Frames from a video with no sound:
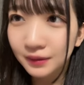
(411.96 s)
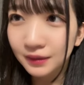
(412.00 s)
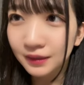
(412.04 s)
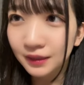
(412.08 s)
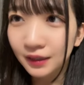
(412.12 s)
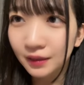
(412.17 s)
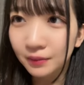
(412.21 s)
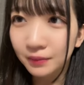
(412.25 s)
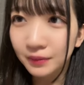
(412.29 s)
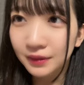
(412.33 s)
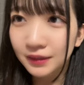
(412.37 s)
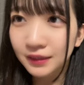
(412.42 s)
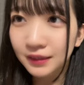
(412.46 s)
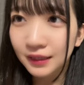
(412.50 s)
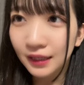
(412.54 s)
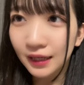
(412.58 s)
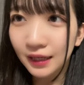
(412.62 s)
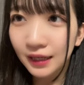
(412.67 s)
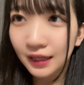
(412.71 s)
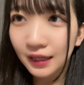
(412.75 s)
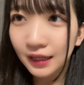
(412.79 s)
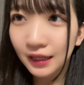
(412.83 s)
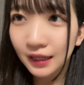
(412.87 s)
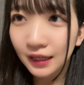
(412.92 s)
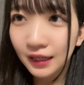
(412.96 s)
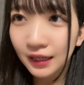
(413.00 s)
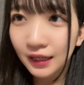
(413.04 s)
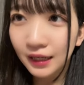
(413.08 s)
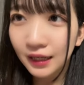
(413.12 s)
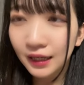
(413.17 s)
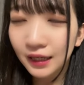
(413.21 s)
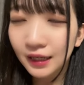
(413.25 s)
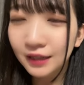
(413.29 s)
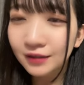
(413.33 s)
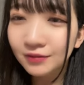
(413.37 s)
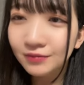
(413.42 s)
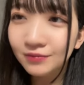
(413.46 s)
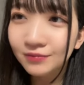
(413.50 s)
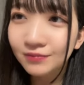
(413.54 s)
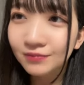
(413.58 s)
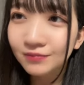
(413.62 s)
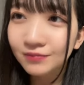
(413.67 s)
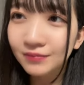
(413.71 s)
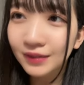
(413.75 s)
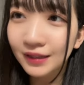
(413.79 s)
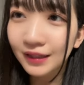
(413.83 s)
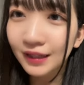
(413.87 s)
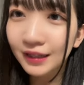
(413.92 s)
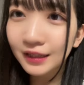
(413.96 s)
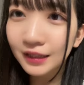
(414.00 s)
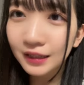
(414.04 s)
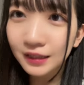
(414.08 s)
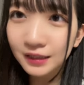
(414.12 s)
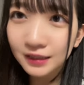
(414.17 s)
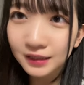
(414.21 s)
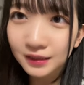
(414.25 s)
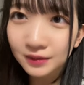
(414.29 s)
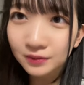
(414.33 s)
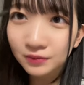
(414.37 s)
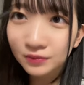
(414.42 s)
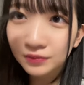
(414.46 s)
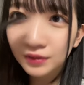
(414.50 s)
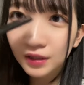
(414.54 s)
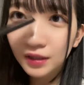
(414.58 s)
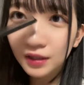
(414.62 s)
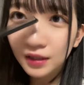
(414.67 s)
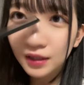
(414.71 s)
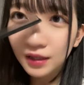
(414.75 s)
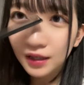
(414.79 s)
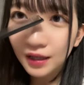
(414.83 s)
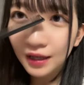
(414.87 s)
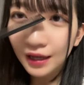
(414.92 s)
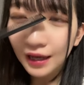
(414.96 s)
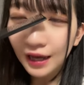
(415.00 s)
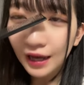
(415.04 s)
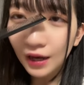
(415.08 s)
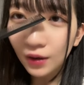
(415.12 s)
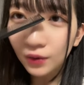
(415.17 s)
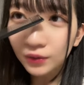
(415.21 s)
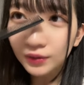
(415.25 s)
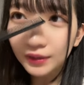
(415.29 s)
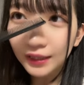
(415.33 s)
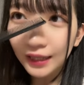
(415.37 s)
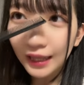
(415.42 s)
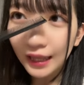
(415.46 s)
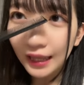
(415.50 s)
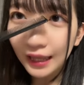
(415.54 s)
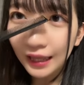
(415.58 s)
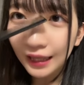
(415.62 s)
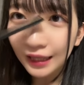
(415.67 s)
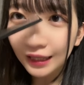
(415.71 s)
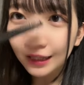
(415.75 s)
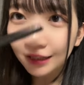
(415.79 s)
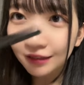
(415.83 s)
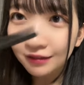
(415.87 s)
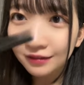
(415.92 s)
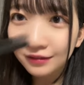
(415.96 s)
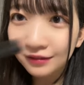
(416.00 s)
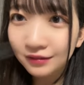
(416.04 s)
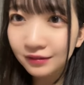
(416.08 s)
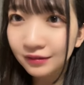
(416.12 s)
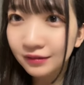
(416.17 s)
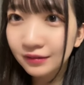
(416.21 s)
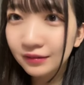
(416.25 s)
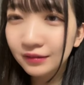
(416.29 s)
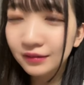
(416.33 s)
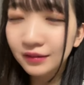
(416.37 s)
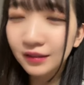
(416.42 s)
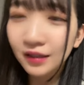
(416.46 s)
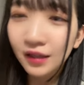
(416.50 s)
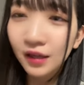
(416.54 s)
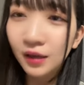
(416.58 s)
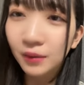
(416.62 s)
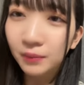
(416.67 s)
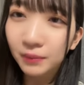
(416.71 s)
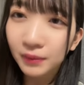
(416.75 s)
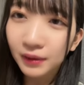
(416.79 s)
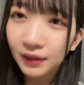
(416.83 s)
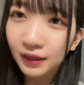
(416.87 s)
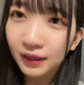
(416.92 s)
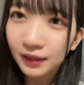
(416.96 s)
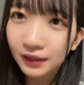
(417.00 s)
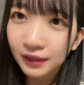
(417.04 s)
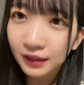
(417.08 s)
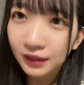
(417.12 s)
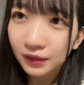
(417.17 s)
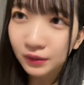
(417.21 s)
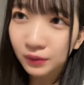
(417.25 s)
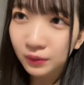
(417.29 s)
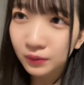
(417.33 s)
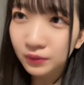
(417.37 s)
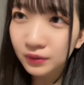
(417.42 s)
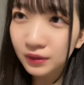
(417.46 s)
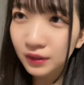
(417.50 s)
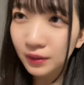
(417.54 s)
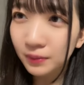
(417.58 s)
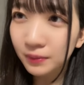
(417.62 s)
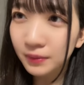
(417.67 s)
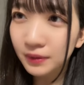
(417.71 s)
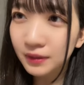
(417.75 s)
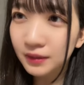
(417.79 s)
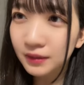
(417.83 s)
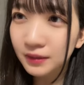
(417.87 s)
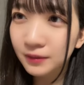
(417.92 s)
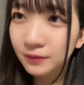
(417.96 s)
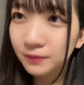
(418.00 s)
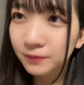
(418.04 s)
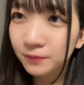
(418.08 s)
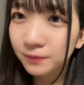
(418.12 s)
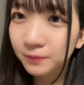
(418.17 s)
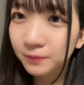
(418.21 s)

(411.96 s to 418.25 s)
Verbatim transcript: 間違えましたあ大丈夫です会おうねバラありがとうございます